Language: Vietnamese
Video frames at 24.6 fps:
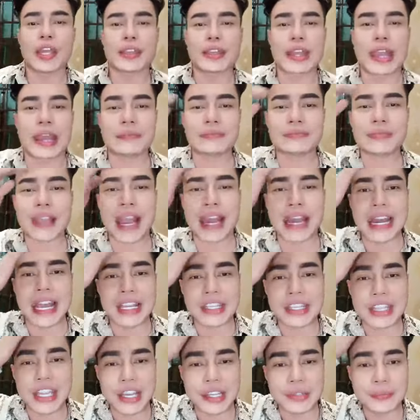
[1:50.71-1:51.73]
nhanh tay lẹ
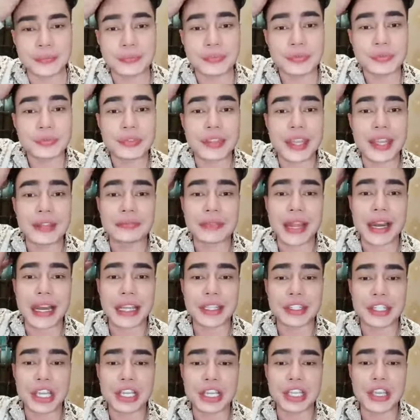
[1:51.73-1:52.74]
chân nhanh tay lẹ
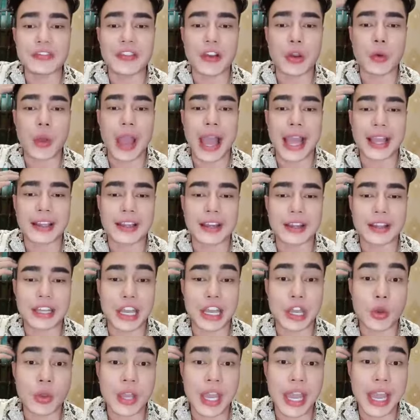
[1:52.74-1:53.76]
chân những phần quà cực kỳ
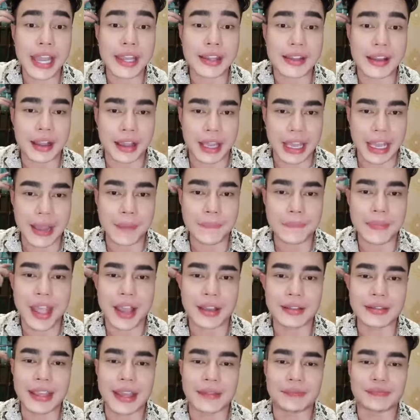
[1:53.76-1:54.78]
ok cực kỳ hấp
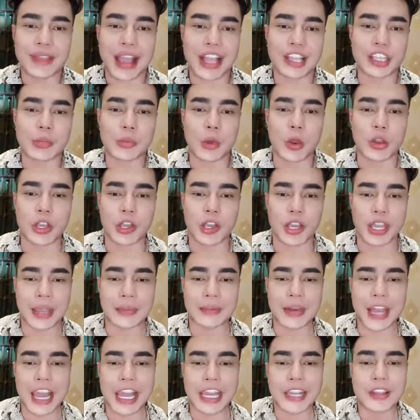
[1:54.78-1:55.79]
dẫn dành tặng cho mọi người ngày
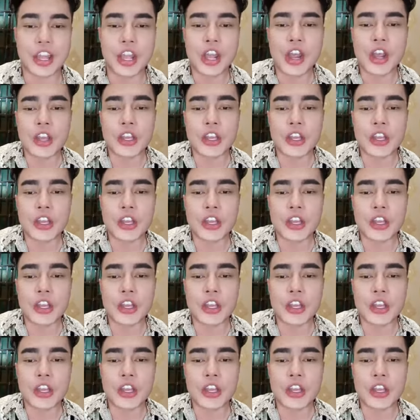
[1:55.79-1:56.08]
hôm nay